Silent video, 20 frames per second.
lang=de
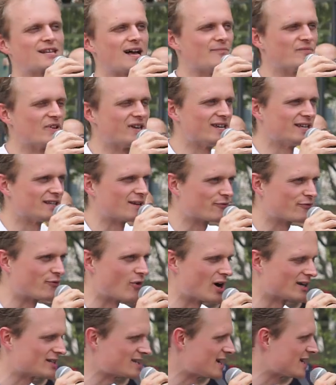haben wir hier den
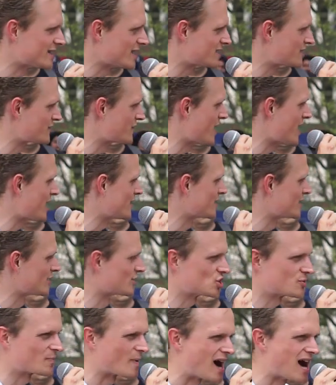Vorteil, dass wir eine
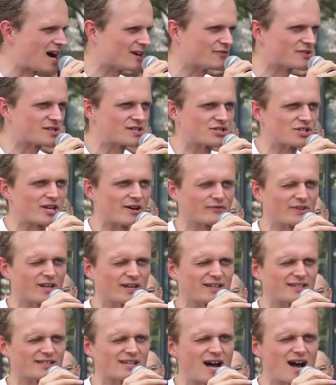
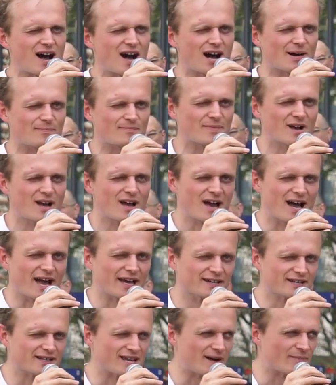Sprachwissenschaftlerin da haben,
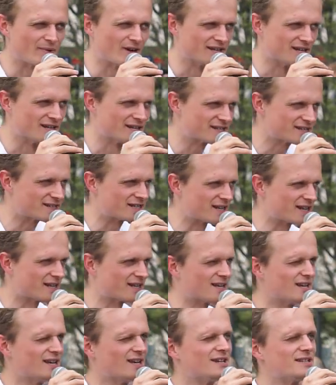eine
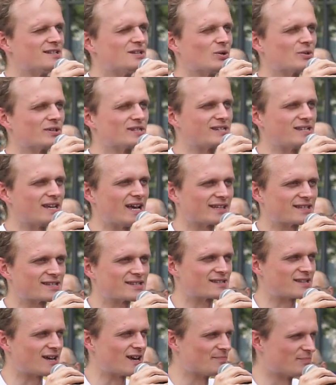Germanistin, die uns
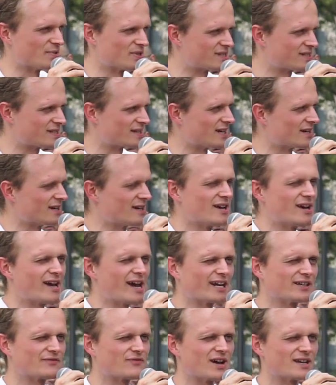jetzt ein bisschen
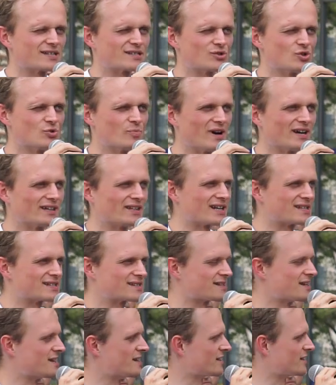etwas über
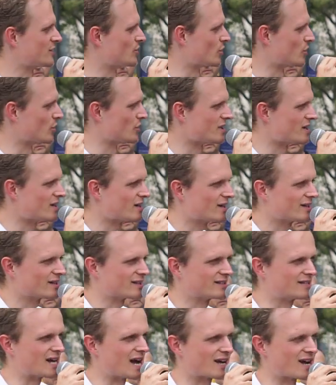das grüne
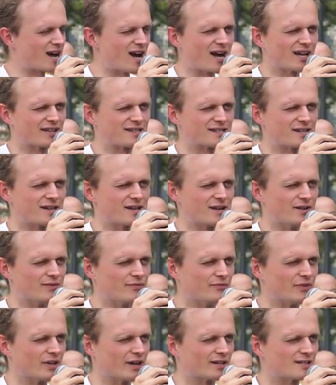Gagger
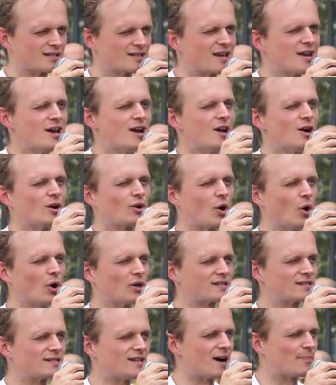erzählen wird.
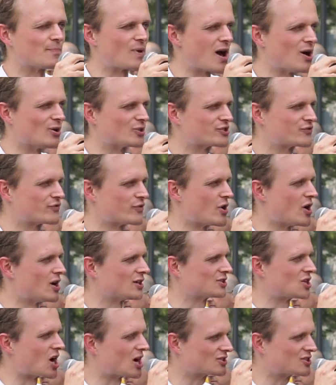Großen Applaus für
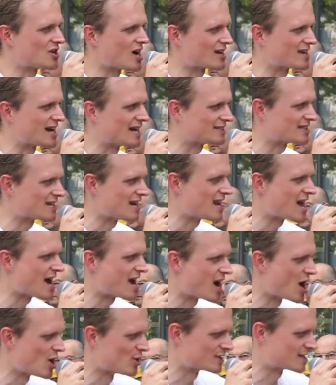Dr. Katja
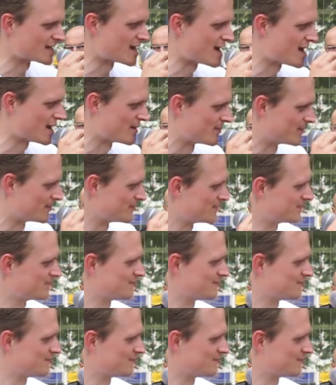Leihausen!